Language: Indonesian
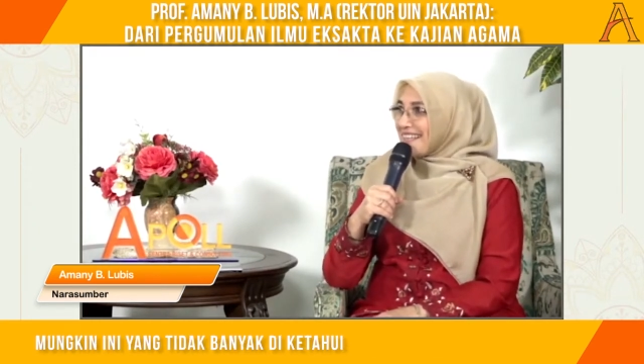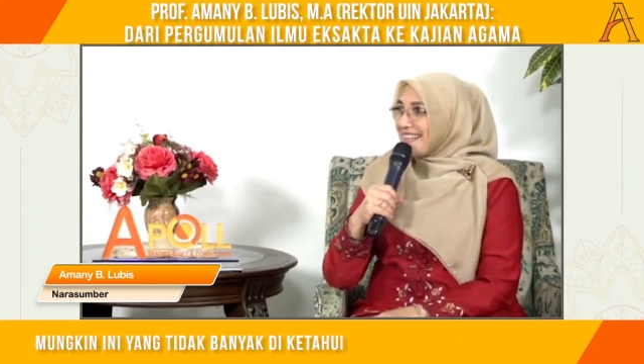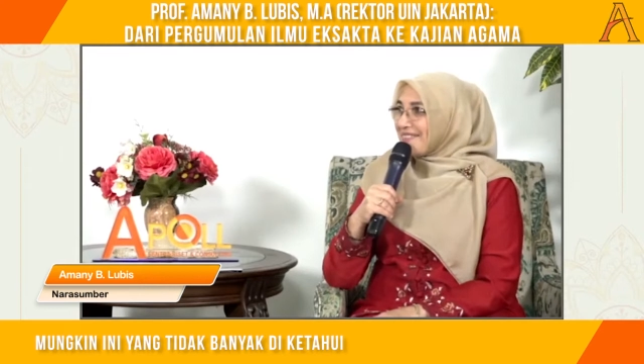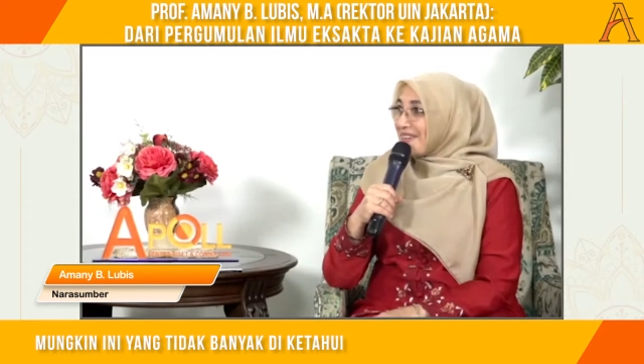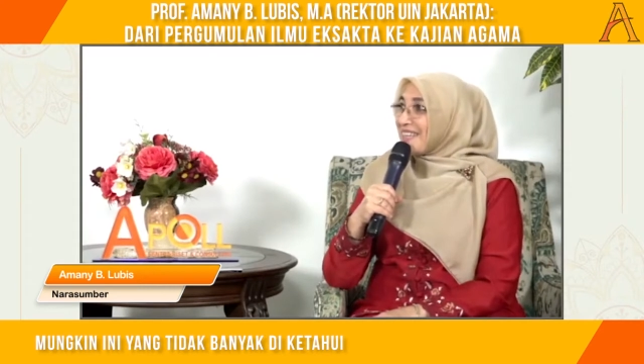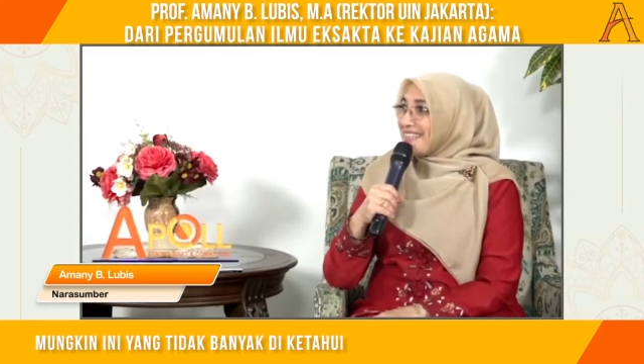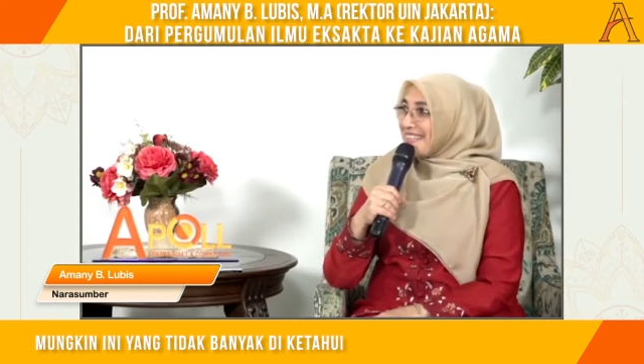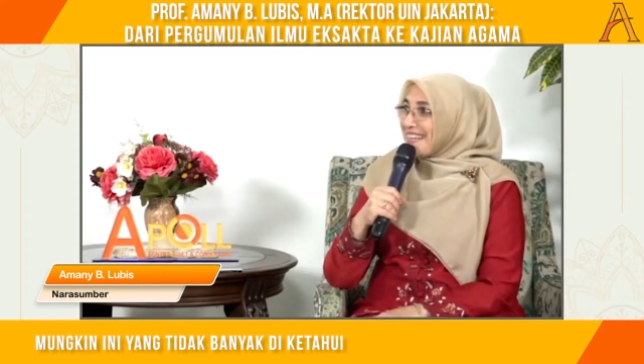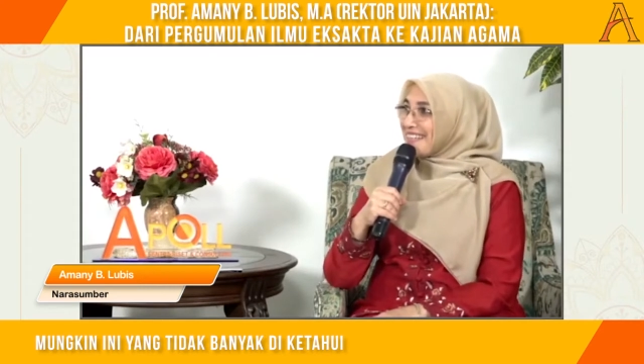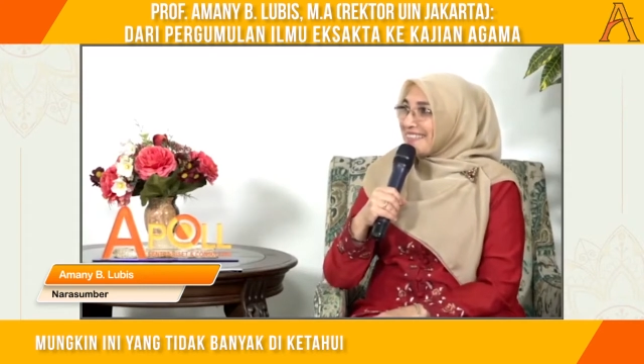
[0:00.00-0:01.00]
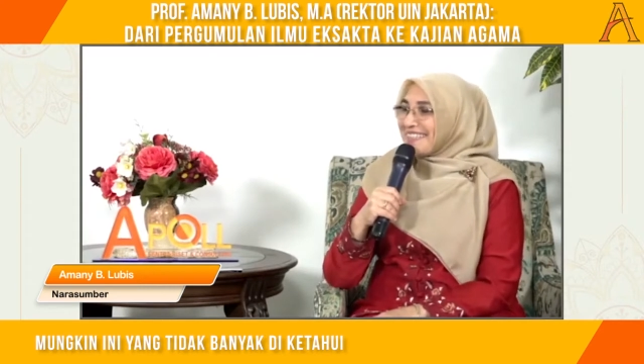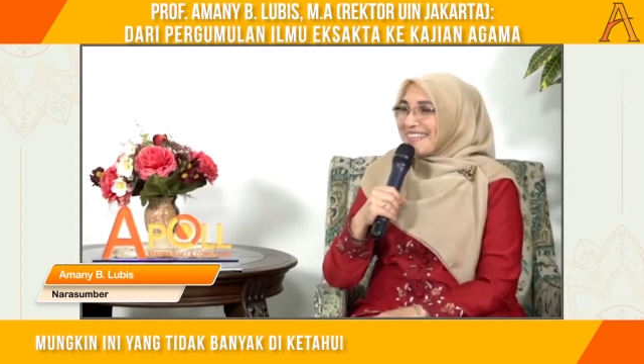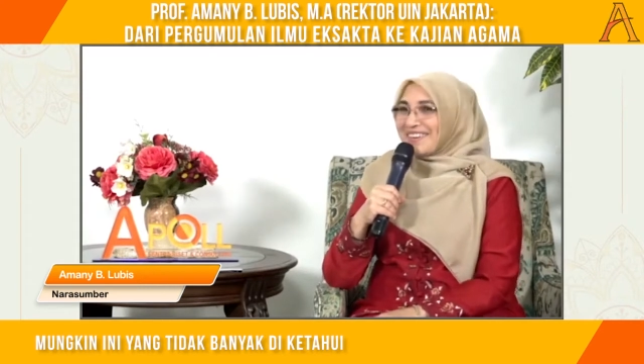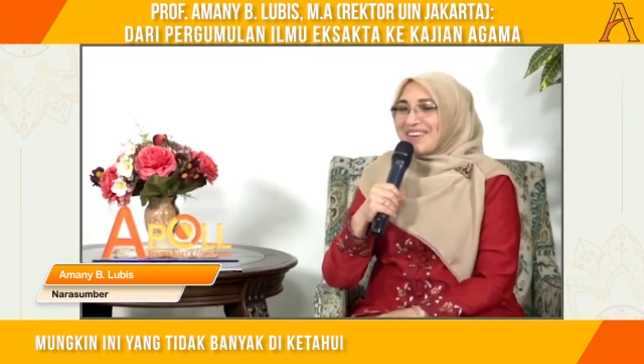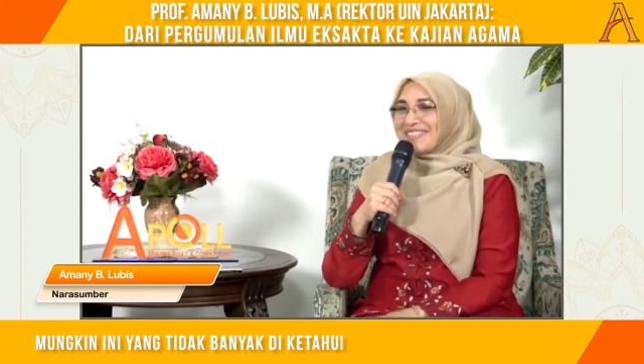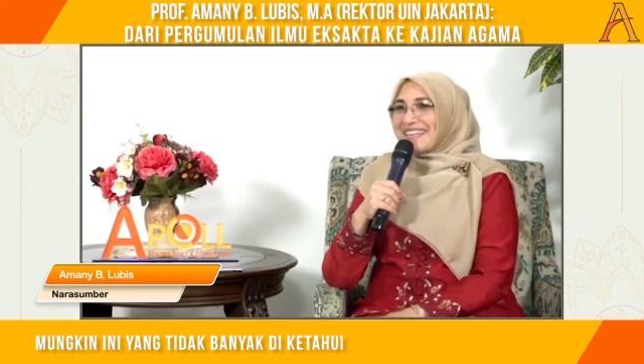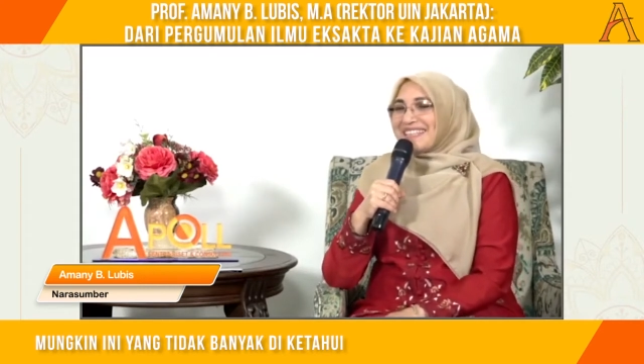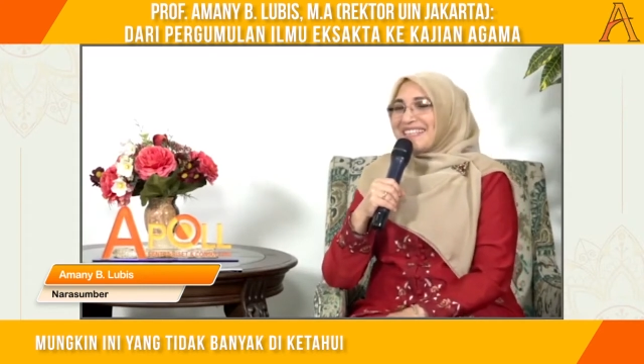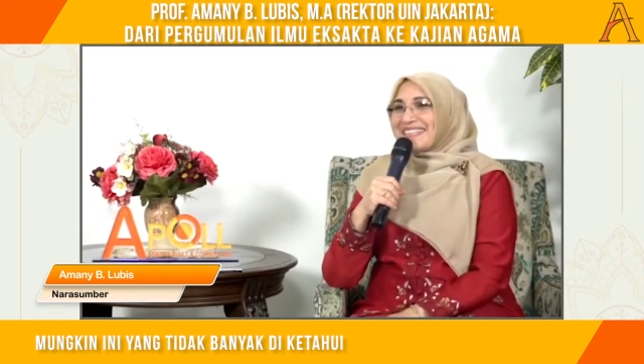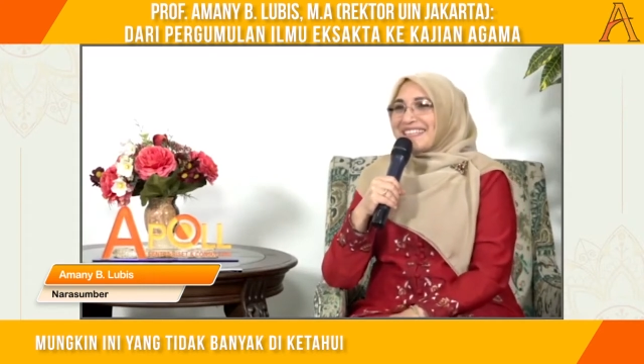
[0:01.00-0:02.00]
Mungkin ini yang tidak banyak
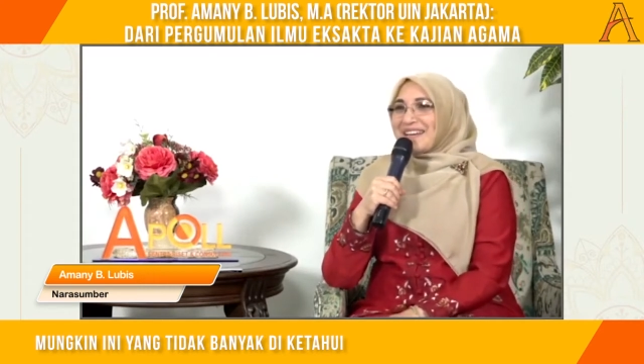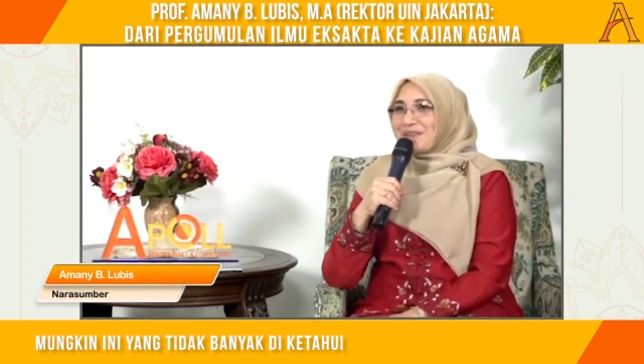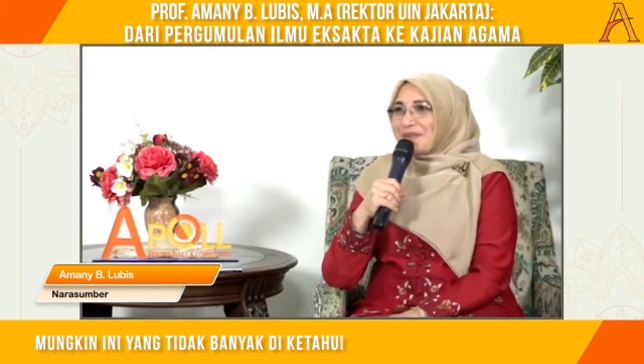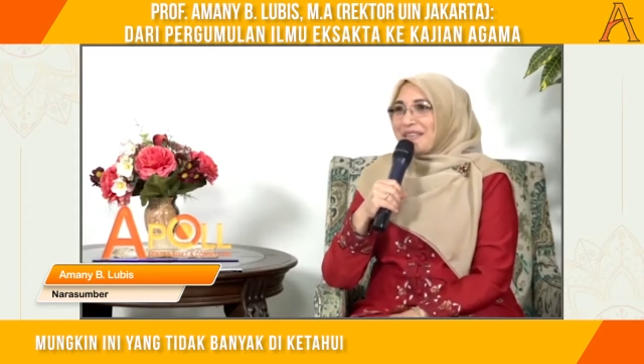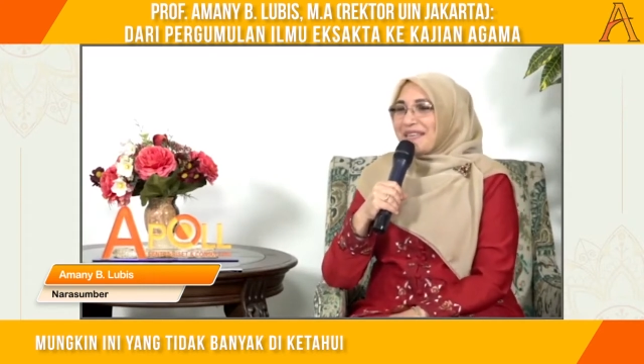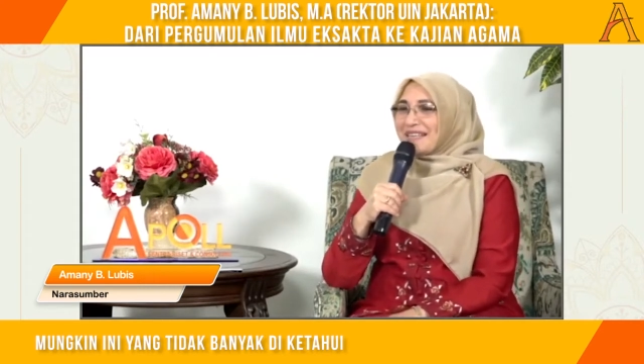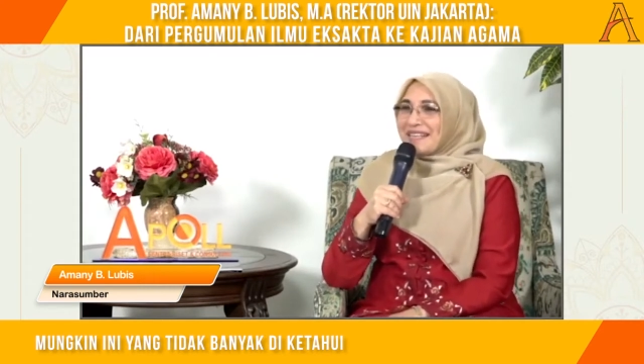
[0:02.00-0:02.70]
diketahui.